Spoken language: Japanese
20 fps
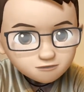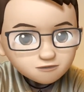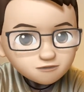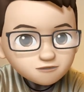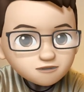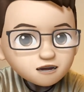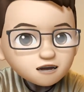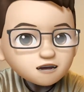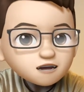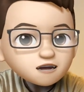
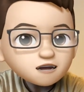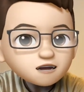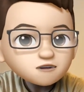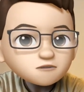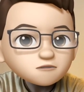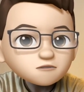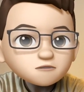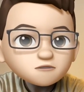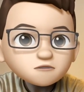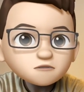で、
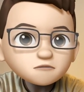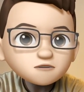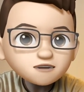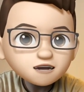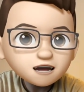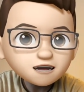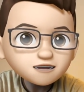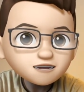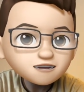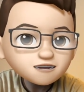総
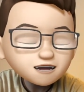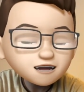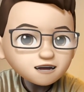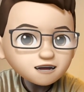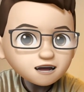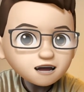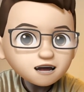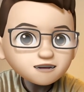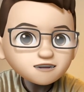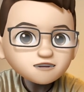再生
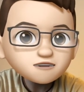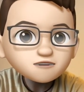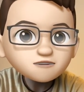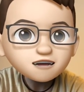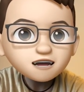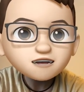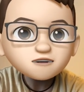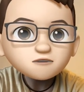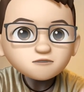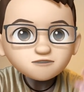回数が
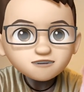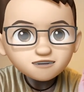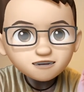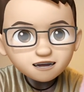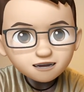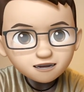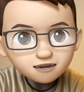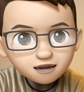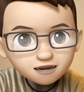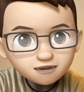4000
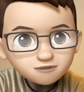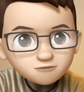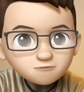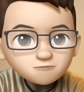回、